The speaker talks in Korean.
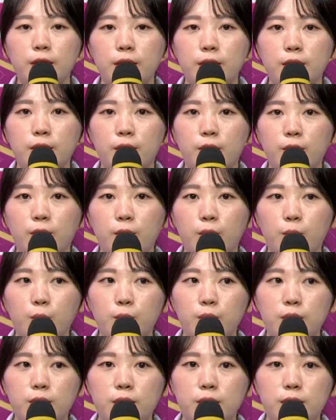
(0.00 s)
어,
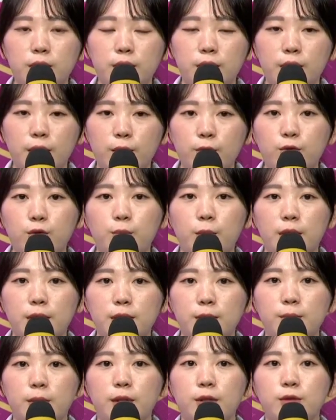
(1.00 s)
오늘 대국
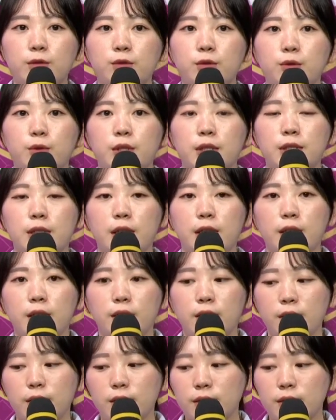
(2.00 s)
마지막으로 이제